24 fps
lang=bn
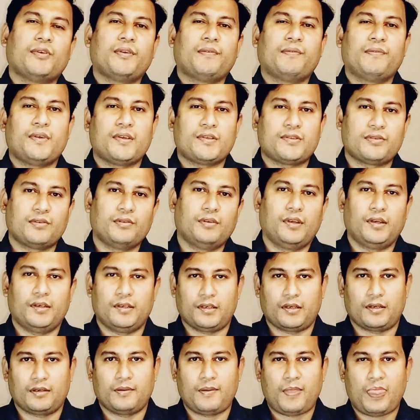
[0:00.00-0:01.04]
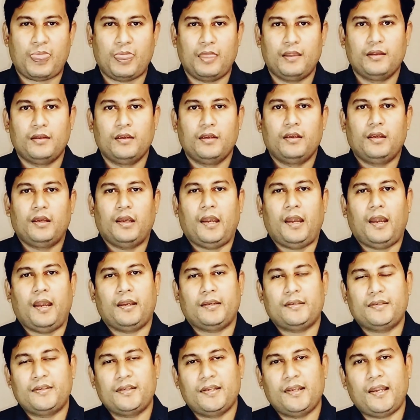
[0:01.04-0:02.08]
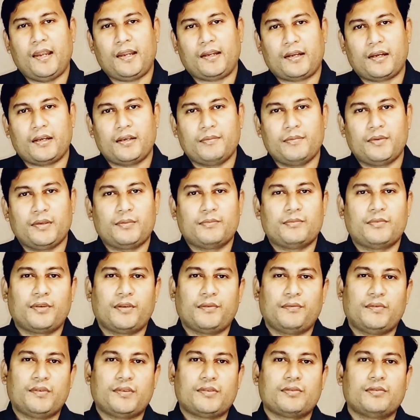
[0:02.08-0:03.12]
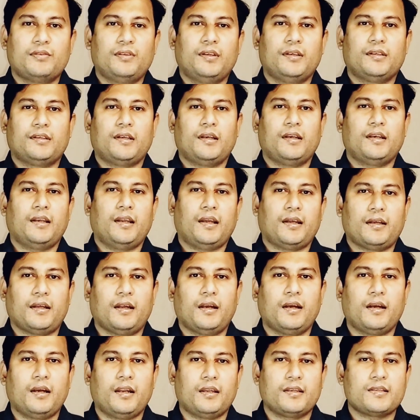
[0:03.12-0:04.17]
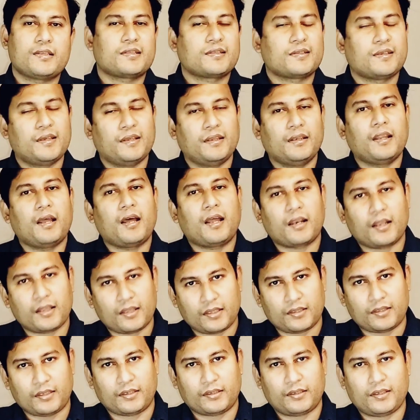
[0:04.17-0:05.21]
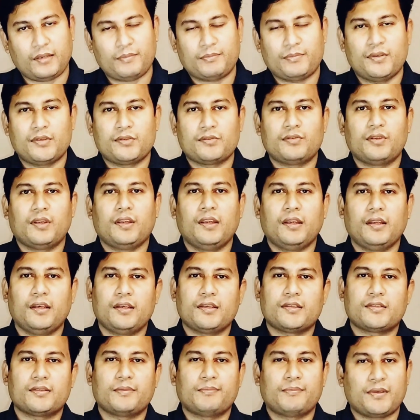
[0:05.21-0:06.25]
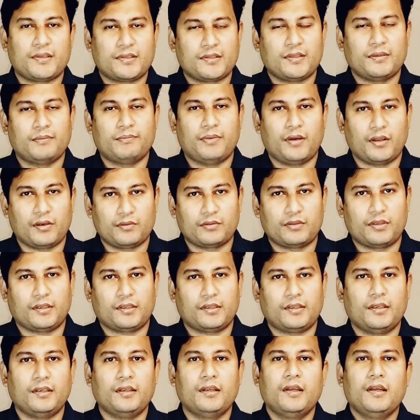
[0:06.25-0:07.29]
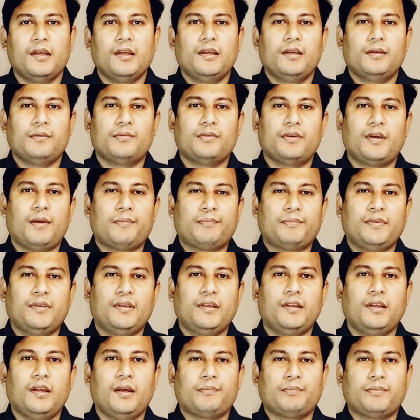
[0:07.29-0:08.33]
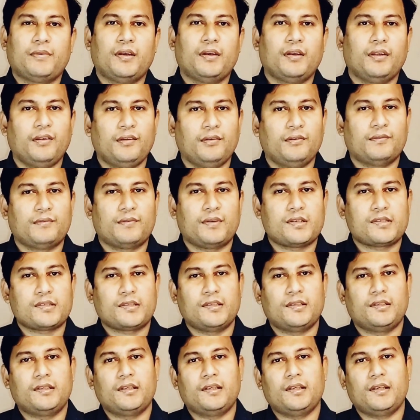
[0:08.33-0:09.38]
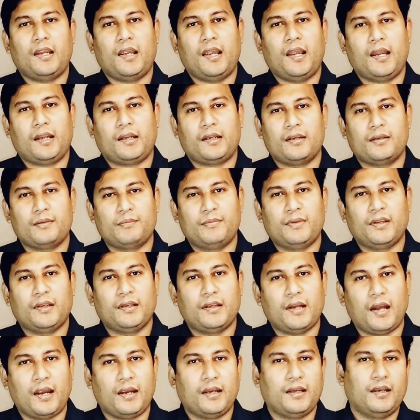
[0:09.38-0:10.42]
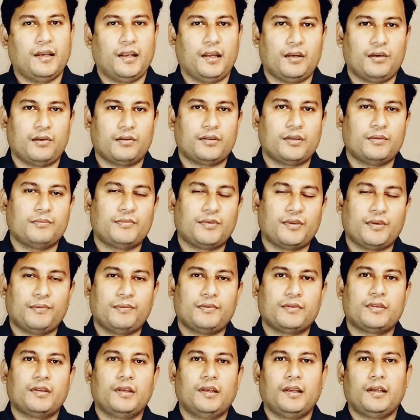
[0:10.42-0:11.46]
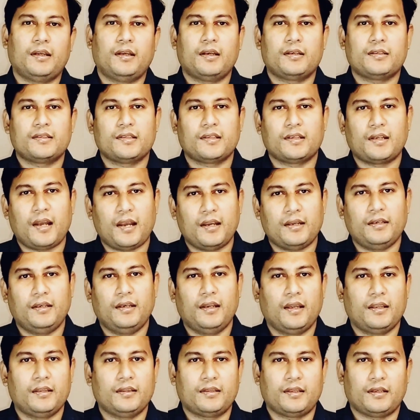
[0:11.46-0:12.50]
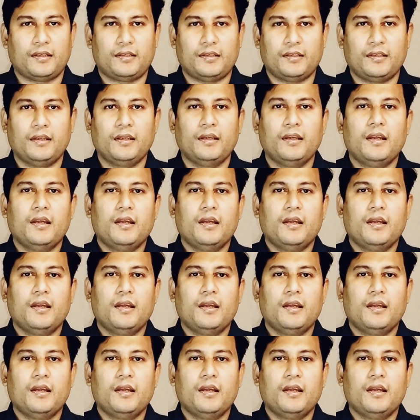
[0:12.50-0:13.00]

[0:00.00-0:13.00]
মোটিভেশন লেটার একটি একাডেমিক মোটিভেশন লেটার লেখার স্কিল আলাদা থাকে আপনার যদি ইংলিশে বেসিক ভালো থাকে এবং আপনি আপনার ইউনিভার্সিটির একাডেমিক গাইডলাইন অর্থাৎ মোটিভেশন লেখার যে গাইডলাইন থাকে